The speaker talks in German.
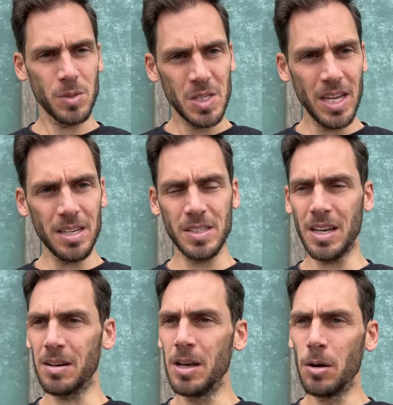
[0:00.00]
sehr,
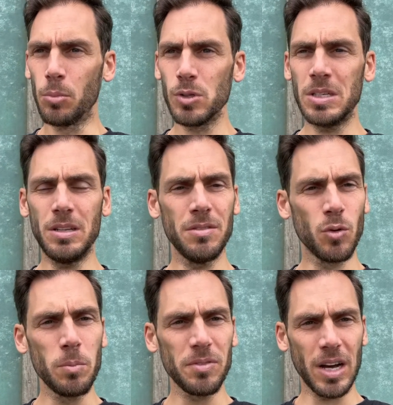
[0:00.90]
sehr positive
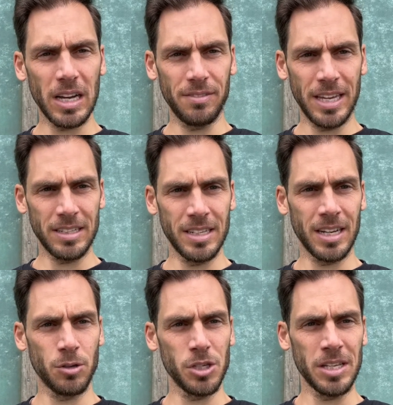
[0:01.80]
Umfragewerte
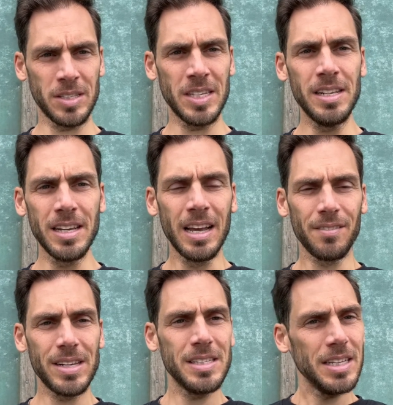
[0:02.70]
dadurch erzielt,
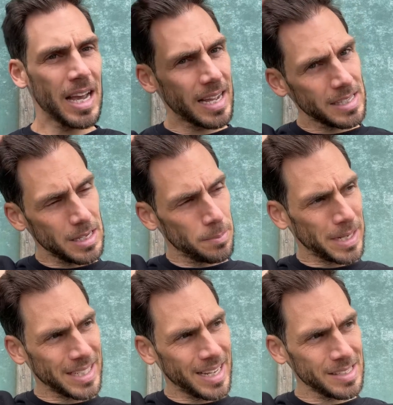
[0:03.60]
weil sie die einzige
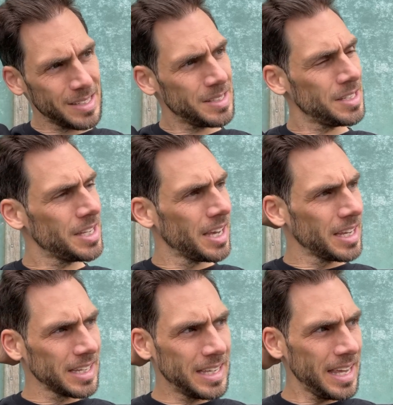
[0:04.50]
Partei ist, die sich
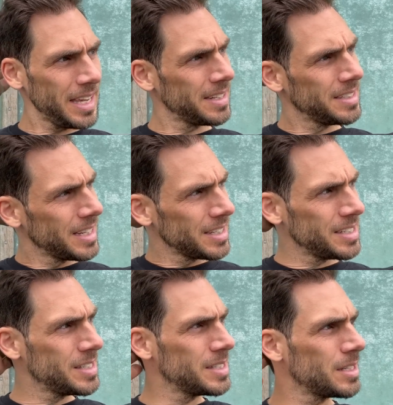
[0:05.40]
gegen
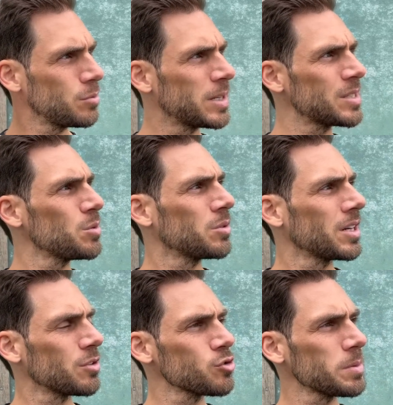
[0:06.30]
diese Situationen
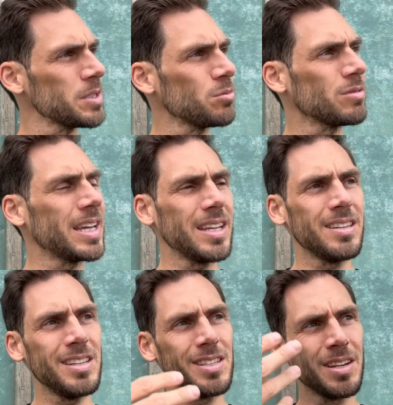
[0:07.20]
ausspricht und gegen
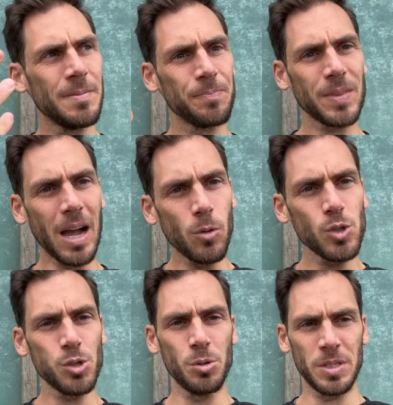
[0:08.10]
diese
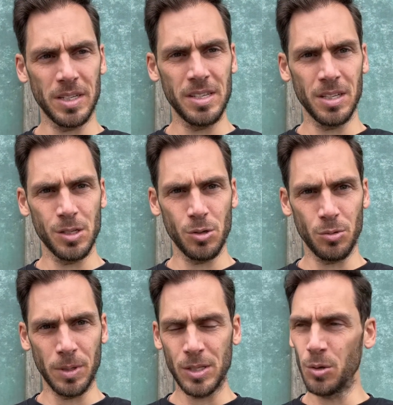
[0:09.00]
Auslöser dieser
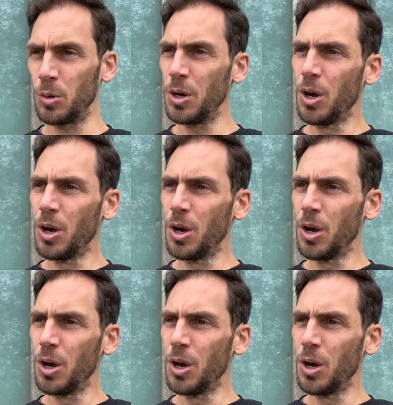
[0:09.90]
Situation